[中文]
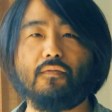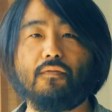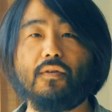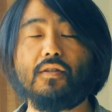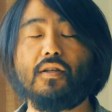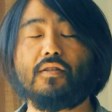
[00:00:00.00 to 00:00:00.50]

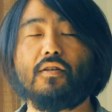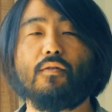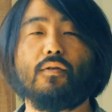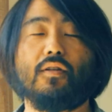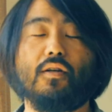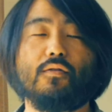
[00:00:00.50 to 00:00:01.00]
封建社
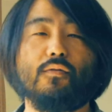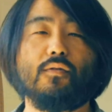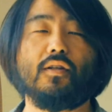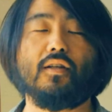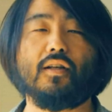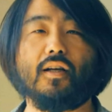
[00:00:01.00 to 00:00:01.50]
会当中
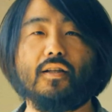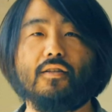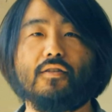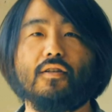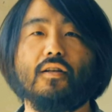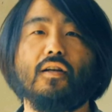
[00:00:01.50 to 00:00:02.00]
的人，那肯定
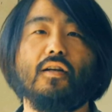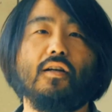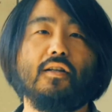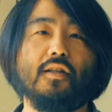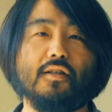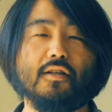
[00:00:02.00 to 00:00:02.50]
是。
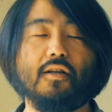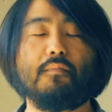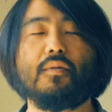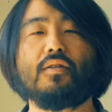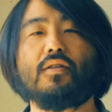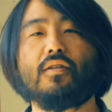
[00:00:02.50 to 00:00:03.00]
也是很
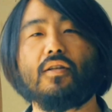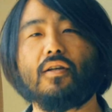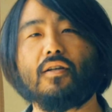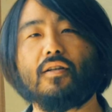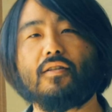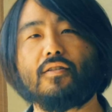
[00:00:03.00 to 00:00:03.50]
迷信的一
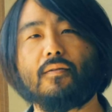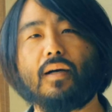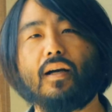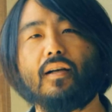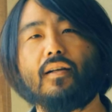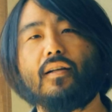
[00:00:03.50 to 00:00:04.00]
个人，是
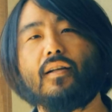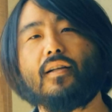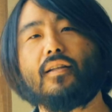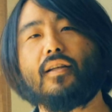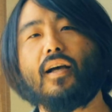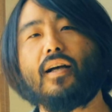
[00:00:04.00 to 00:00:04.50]
吧？
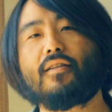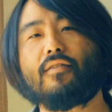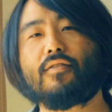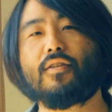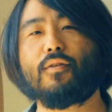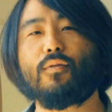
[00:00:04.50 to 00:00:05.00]
你按照
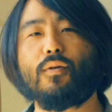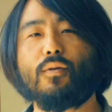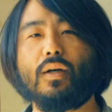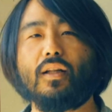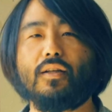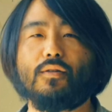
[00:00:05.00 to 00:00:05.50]
这个推
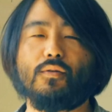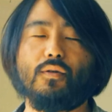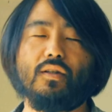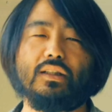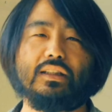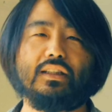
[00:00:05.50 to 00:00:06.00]
断来
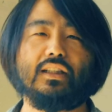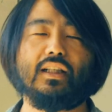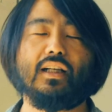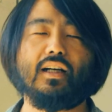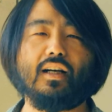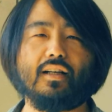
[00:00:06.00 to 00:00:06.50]
说，
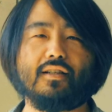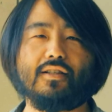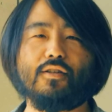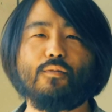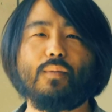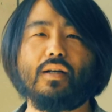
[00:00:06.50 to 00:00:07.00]
啊，
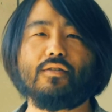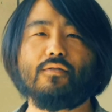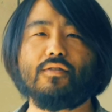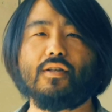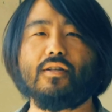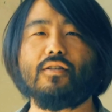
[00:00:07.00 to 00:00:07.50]
十有八九
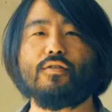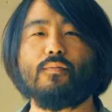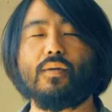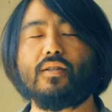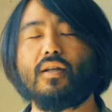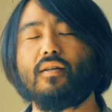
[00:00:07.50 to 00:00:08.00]
这个人就
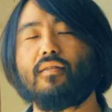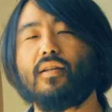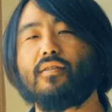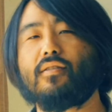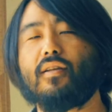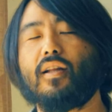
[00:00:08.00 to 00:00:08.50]
被这样
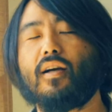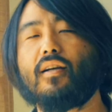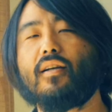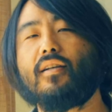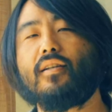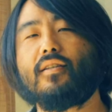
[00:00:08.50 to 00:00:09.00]
定性了。
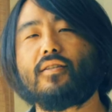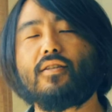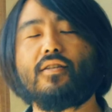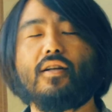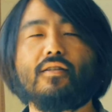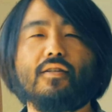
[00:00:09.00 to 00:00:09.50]
实
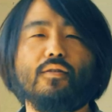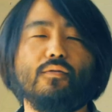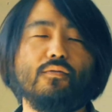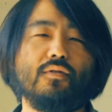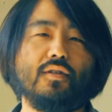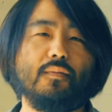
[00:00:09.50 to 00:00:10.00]
际上真的
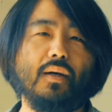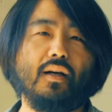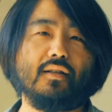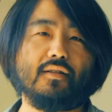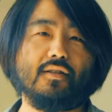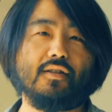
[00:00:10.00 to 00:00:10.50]
如此
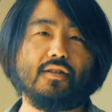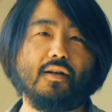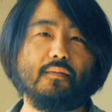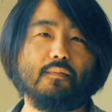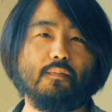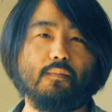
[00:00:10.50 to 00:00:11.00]
吗？实际
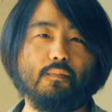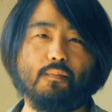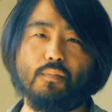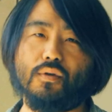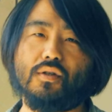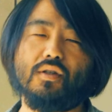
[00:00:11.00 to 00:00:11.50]
上
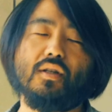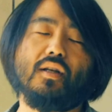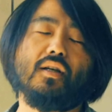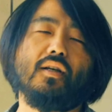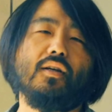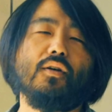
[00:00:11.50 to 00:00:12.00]
不是的。
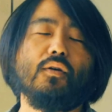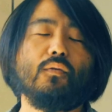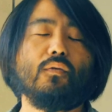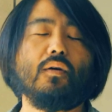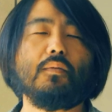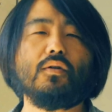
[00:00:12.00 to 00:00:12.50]

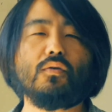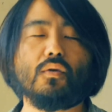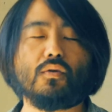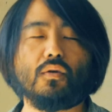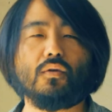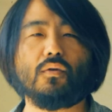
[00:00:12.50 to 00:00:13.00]
我们
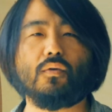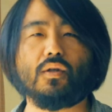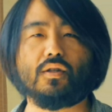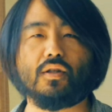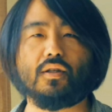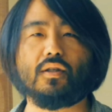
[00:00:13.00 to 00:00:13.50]
所说的鬼
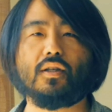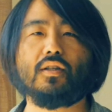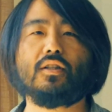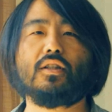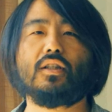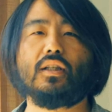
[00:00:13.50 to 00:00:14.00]
神
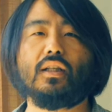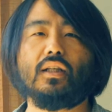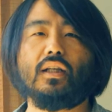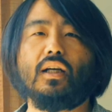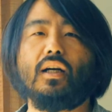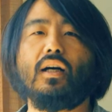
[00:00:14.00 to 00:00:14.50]
跟
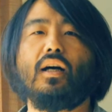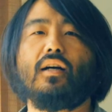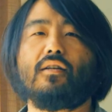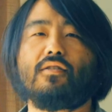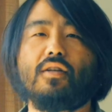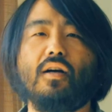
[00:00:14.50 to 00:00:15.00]

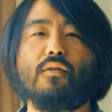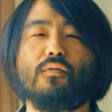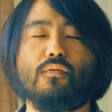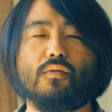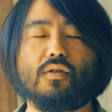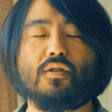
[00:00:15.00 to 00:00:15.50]
啊上
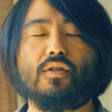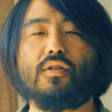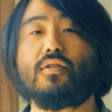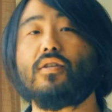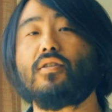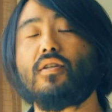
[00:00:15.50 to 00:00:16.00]
古时
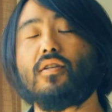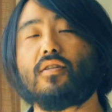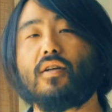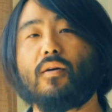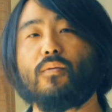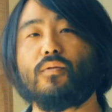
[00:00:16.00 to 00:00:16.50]
期真正的
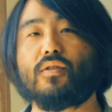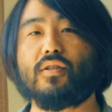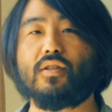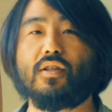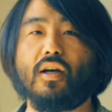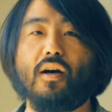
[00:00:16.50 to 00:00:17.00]
上古时
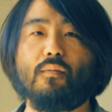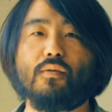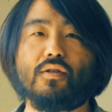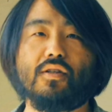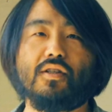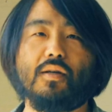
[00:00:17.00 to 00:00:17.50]
期啊，不
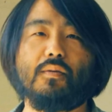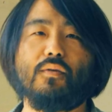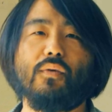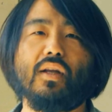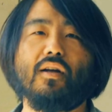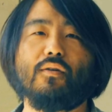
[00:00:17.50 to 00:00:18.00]
是邪
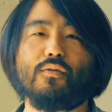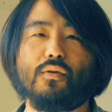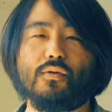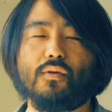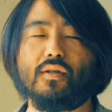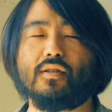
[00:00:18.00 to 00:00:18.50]
门歪道
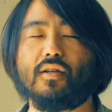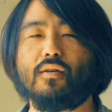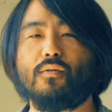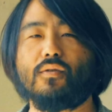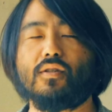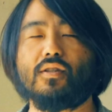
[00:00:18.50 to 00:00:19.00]
所说的
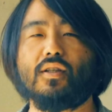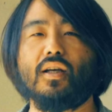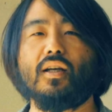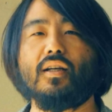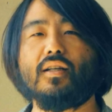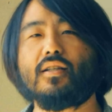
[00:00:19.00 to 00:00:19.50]
上古时期
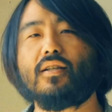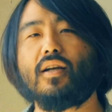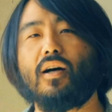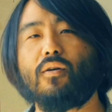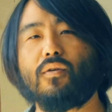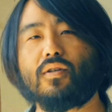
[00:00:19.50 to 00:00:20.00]
是
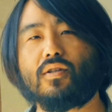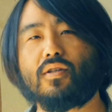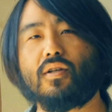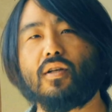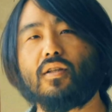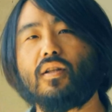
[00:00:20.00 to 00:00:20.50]
两回
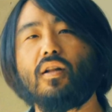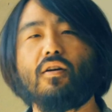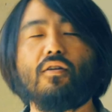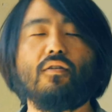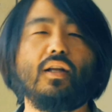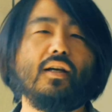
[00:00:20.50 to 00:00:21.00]
事。到了
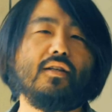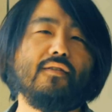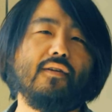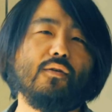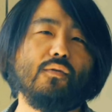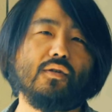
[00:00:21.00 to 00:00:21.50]
后来，因
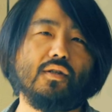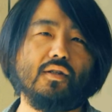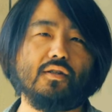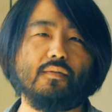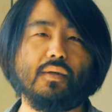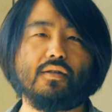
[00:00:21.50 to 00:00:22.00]
为鬼神
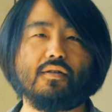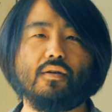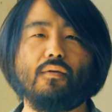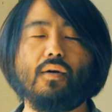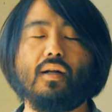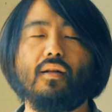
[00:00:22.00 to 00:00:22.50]
已经被神
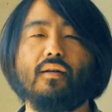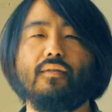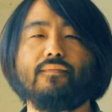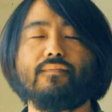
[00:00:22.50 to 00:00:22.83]
化了。